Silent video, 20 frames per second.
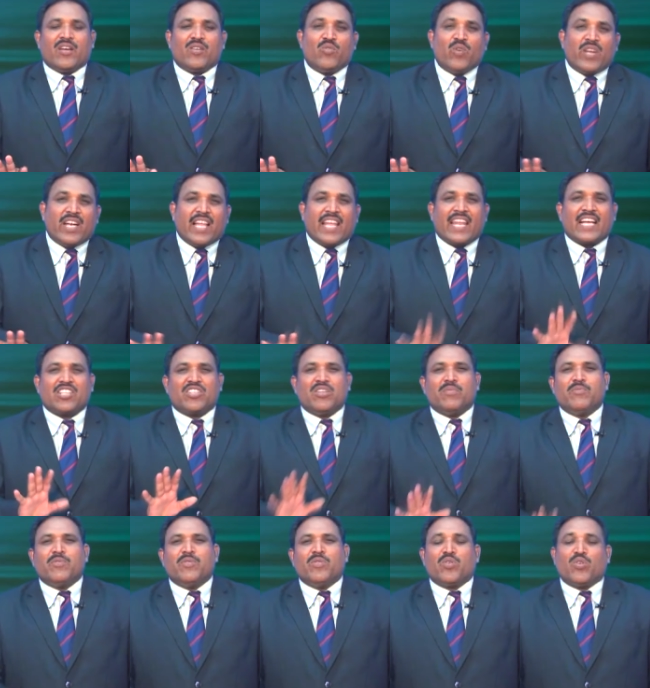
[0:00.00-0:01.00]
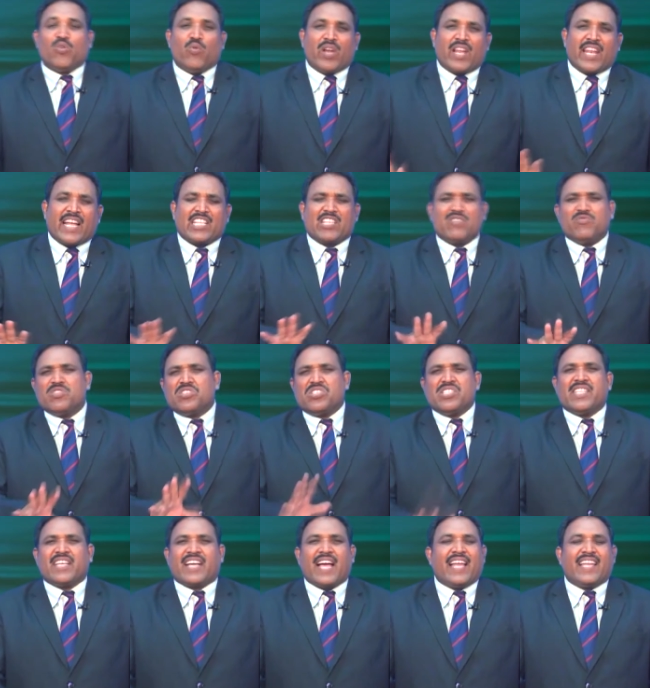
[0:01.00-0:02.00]
గొర్రెల రక్తము గోవల రక్తం
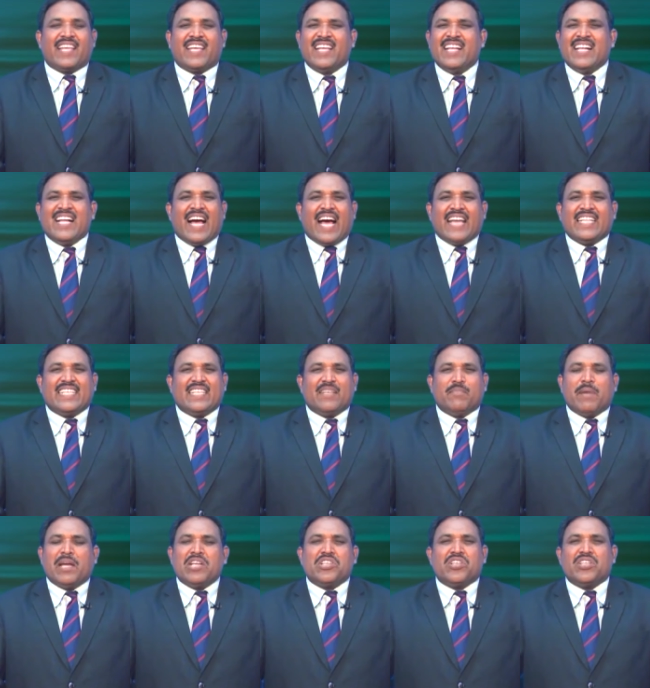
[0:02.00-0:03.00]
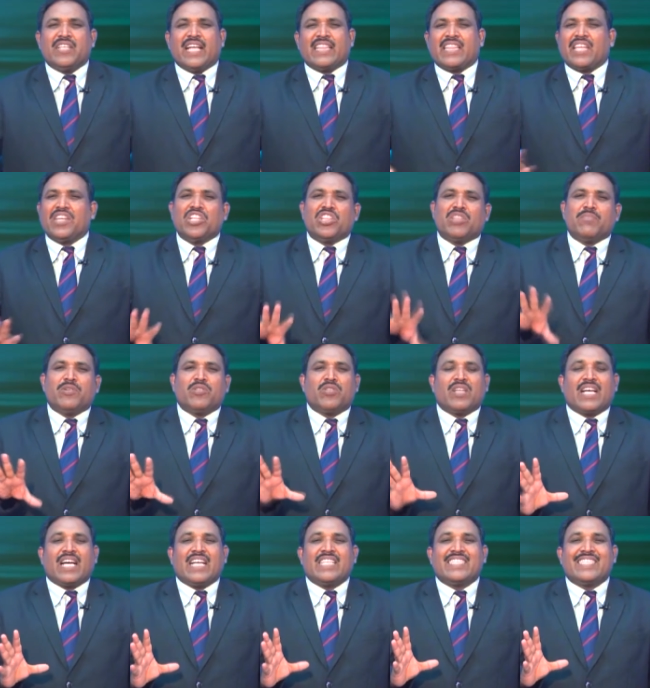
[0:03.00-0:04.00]
వచ్చింది కానీ అది మనిషిని అంత
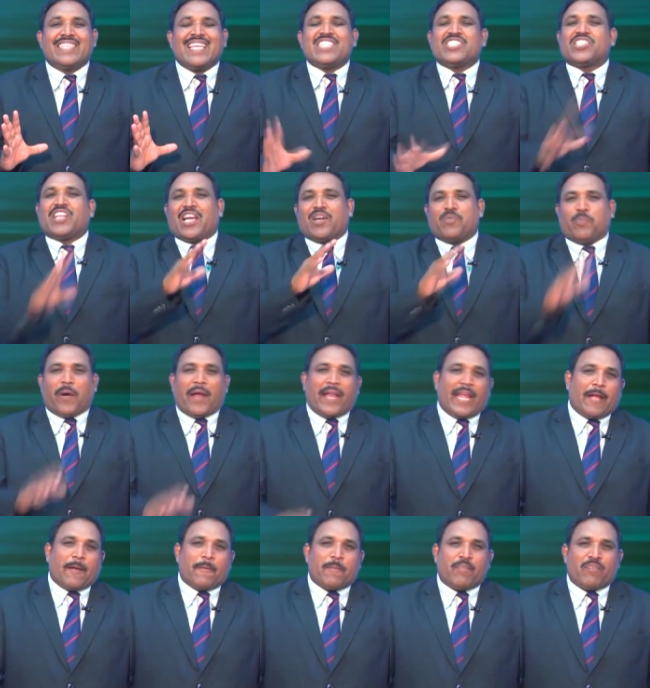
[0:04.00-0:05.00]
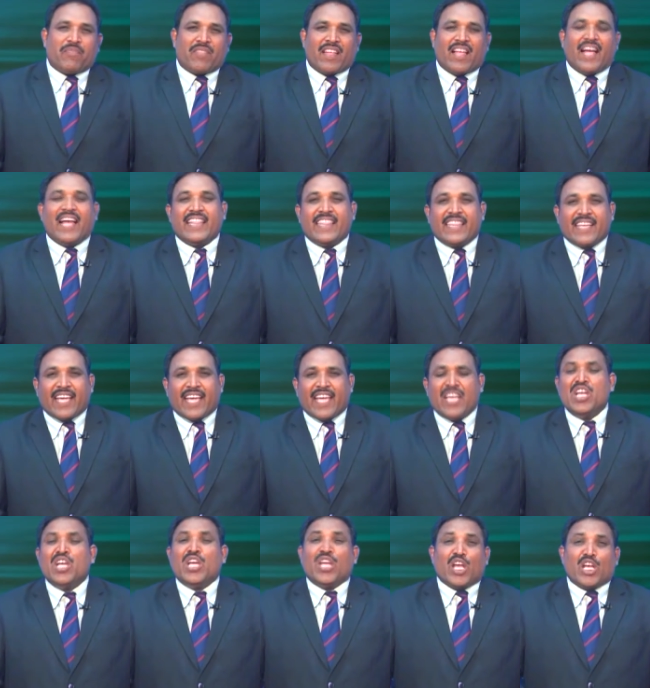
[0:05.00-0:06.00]
నీతిమంతులుగా తీర్చలేకపోయినాయి అందుకే
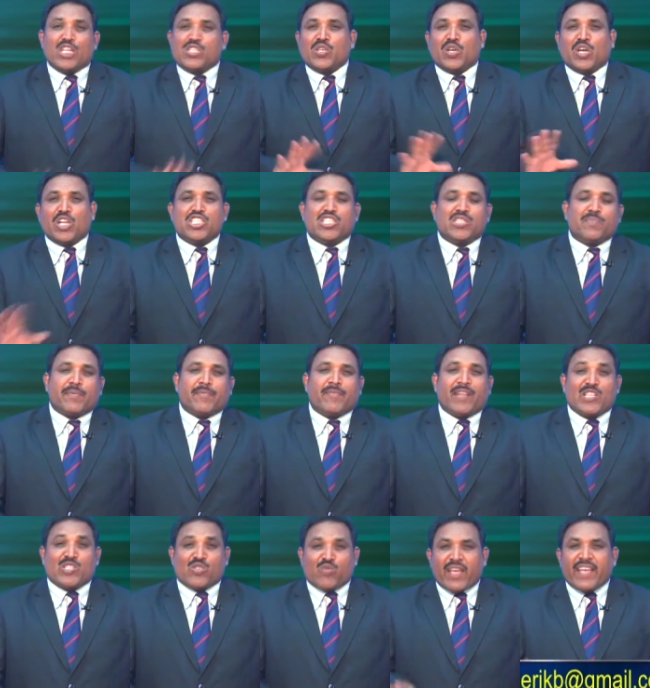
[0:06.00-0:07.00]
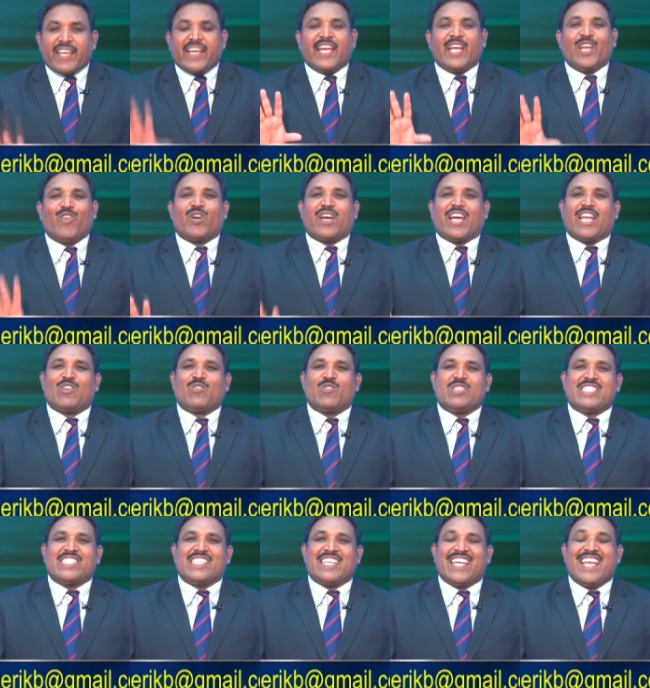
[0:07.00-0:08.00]
యేసుక్రీస్తు ప్రభువారు స్వయంగా ఈ లోకానికి
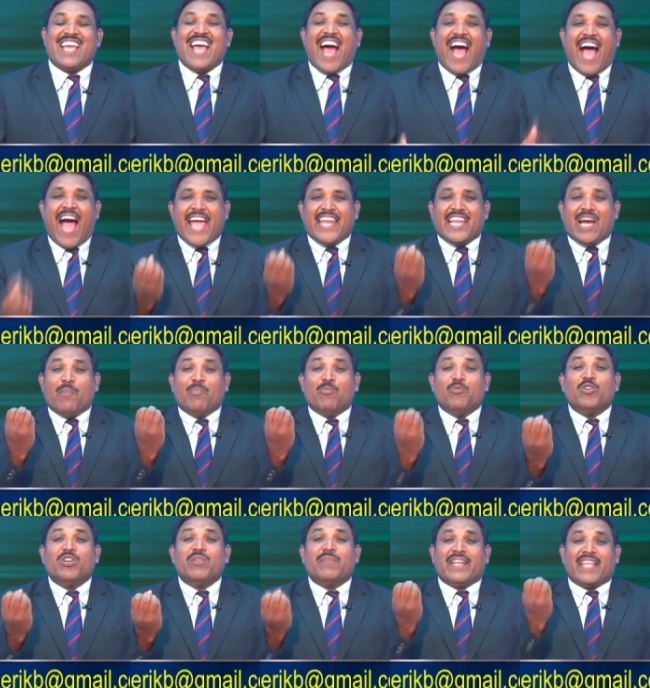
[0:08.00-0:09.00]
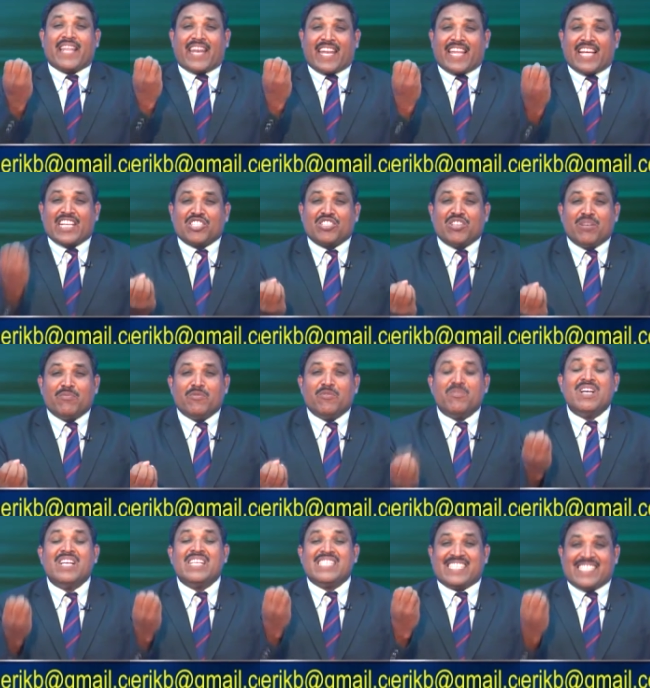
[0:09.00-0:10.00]
వచ్చి ఆయన అమూల్యమైన రక్తము
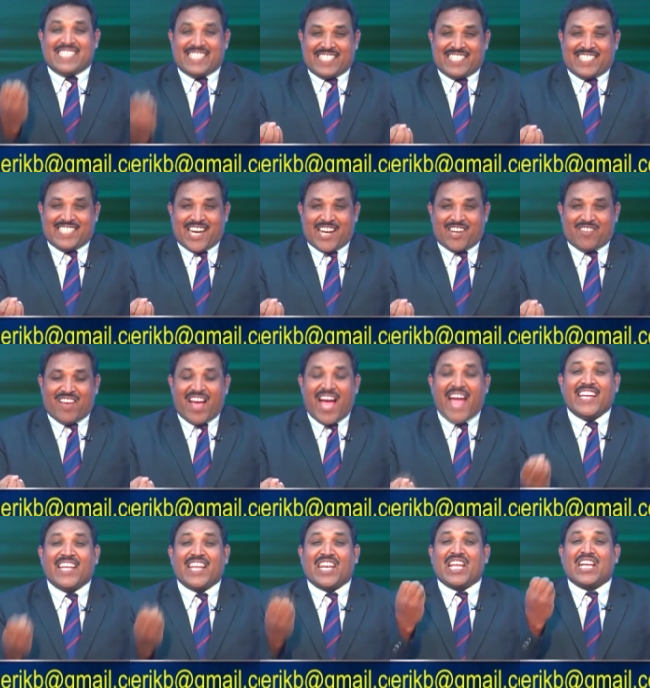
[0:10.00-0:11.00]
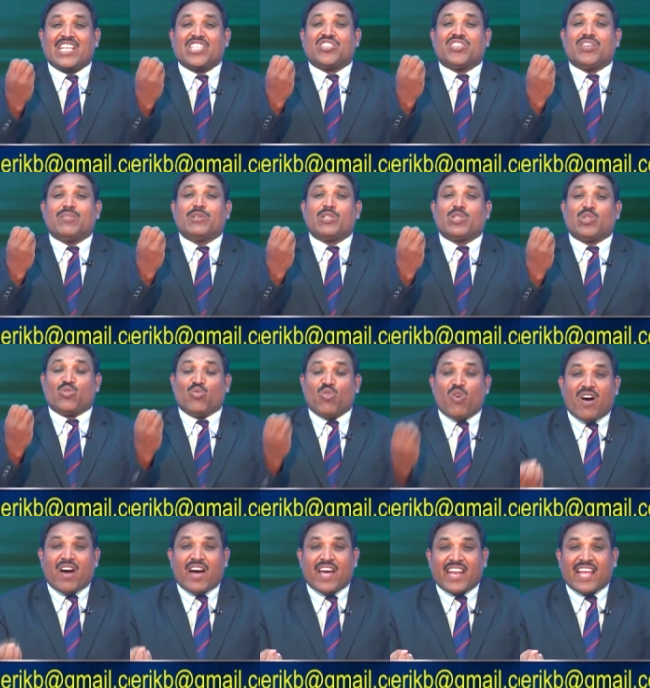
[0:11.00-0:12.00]
చిందించాడు ఆయన రక్తము
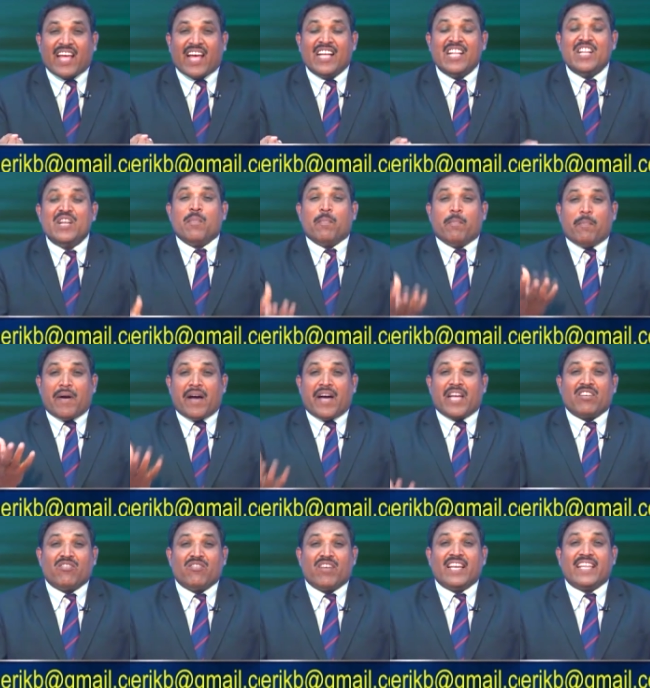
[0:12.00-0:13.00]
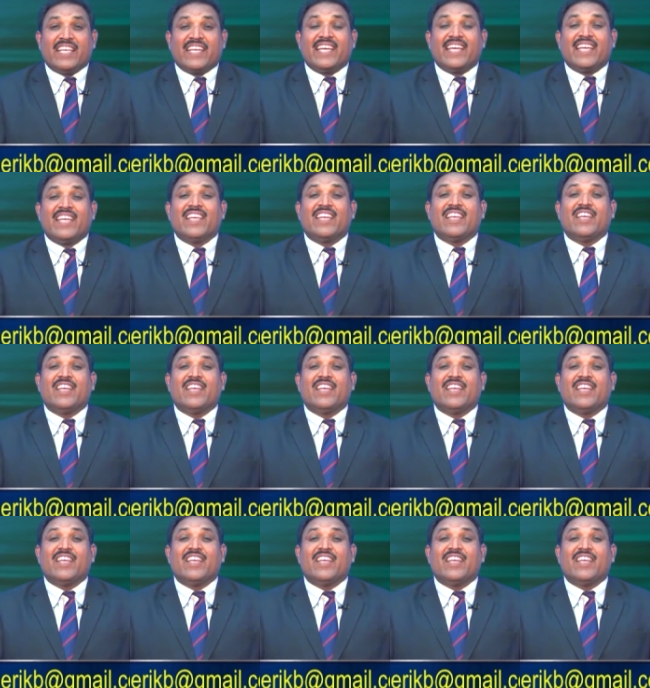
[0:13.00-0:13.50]
ద్వారా మానవాళికి